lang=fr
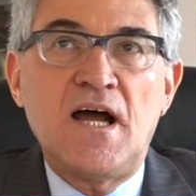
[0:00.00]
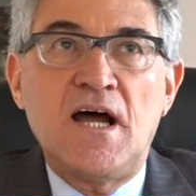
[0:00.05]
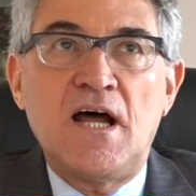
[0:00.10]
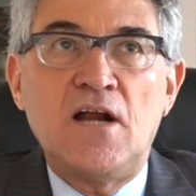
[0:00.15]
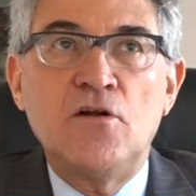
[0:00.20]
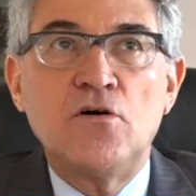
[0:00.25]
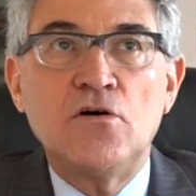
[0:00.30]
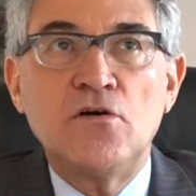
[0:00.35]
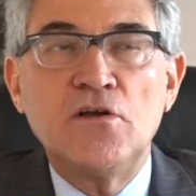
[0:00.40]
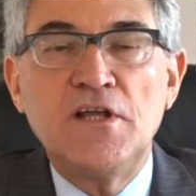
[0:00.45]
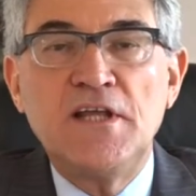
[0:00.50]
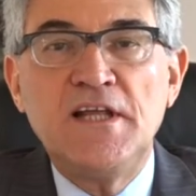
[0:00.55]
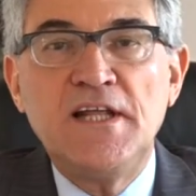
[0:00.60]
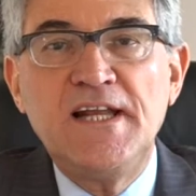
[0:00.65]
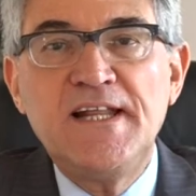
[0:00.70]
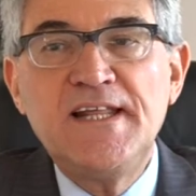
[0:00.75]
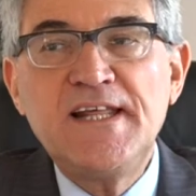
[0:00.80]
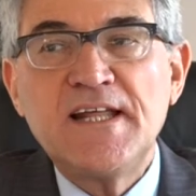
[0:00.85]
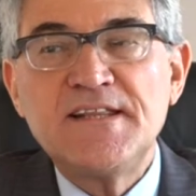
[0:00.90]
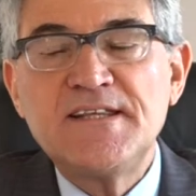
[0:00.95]
Alors,
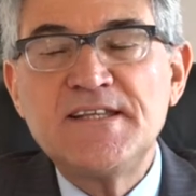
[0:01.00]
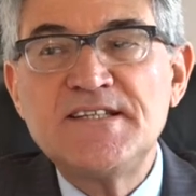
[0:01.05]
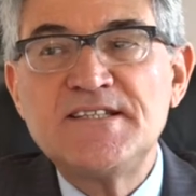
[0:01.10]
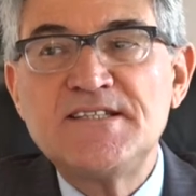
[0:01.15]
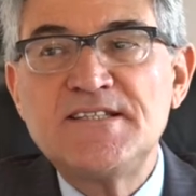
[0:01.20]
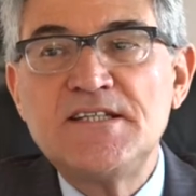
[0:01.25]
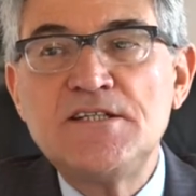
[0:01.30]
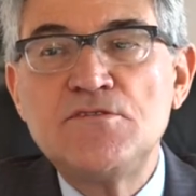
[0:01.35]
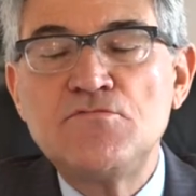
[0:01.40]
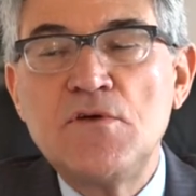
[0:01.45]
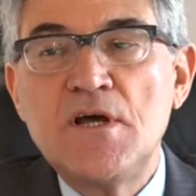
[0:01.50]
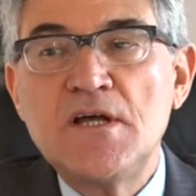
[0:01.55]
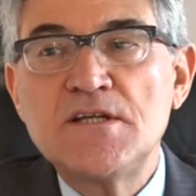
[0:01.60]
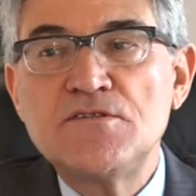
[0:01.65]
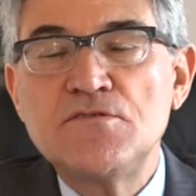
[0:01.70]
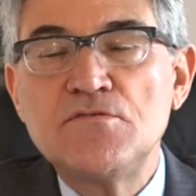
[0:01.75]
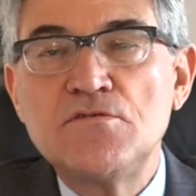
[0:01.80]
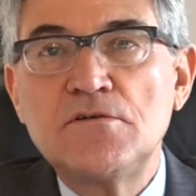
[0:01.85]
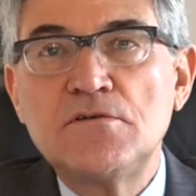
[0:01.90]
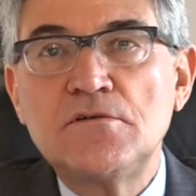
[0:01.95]
il y a des
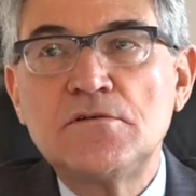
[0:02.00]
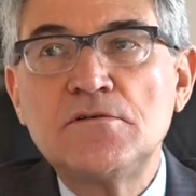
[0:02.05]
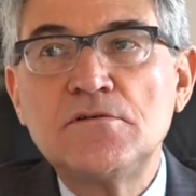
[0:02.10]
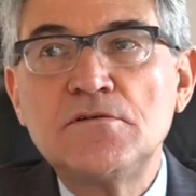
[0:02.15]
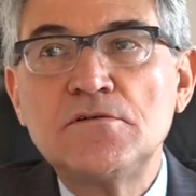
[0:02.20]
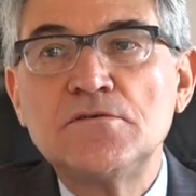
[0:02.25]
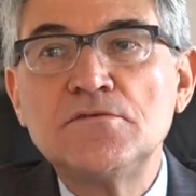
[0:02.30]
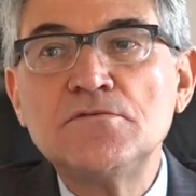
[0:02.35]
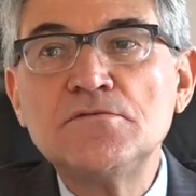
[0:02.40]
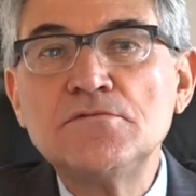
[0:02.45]
situations